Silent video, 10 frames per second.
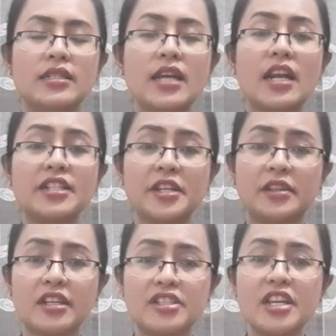Jana si
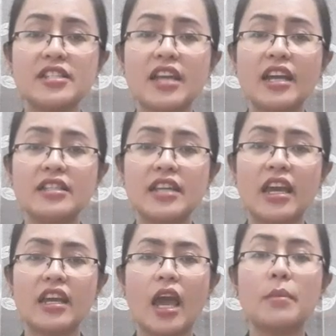tersisa
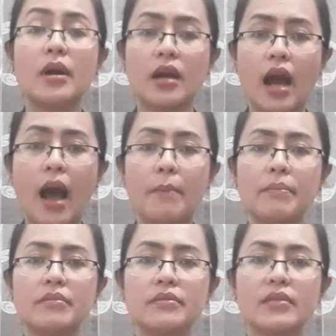ije
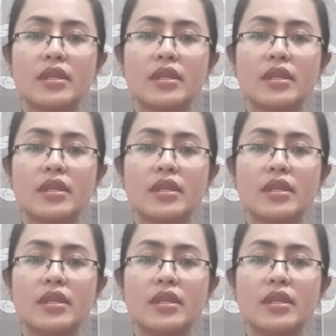emakap.